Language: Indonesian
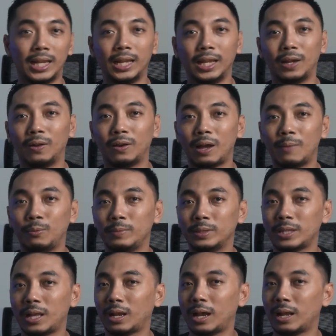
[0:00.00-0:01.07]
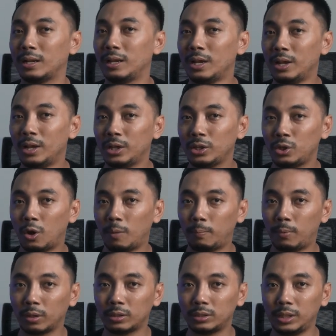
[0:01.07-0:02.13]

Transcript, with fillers: Jadi kalau kamu misalkan nyopot